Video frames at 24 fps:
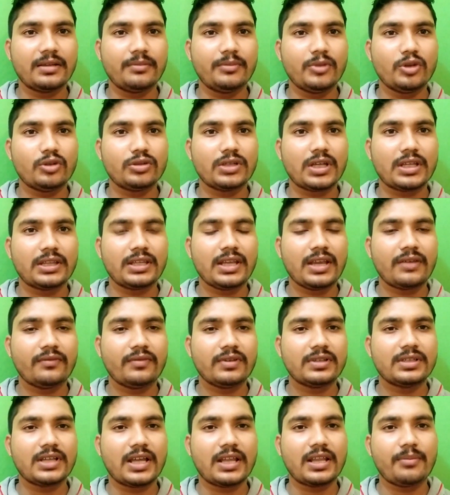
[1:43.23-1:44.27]
नमी हो जाती है या
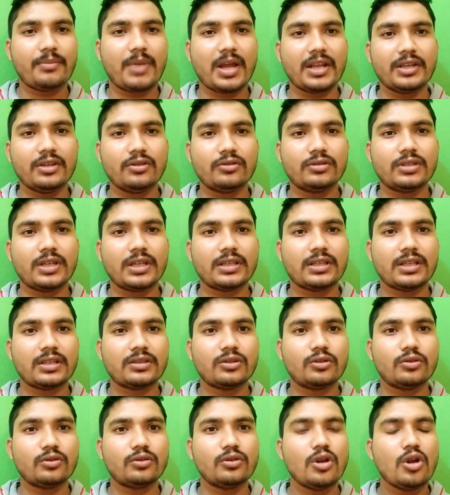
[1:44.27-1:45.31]
फिर ज़्यादा पानी हो जाता
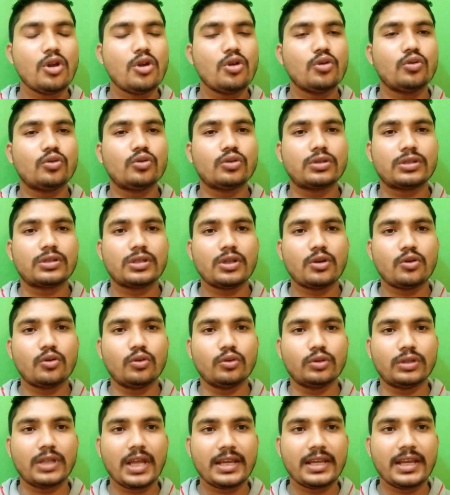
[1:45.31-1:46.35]
तो उससे
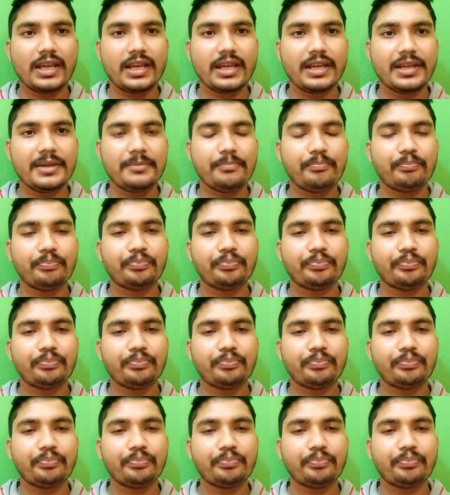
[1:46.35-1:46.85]
होता ये है